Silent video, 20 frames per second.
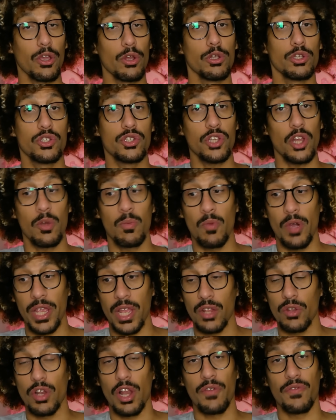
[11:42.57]
que le seul
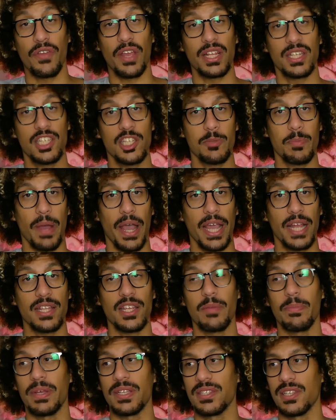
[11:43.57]
moyen de la faire disparaître,
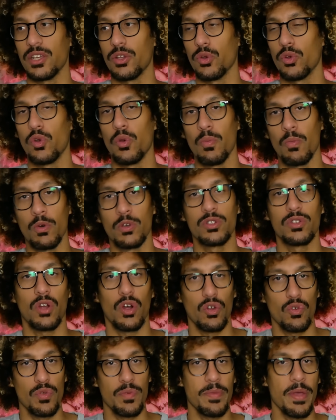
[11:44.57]
eh ben, c'est que le monstre
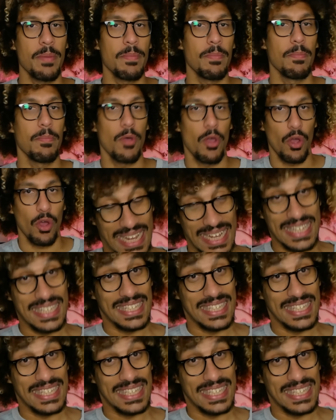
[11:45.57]
en lui-même meurt. Et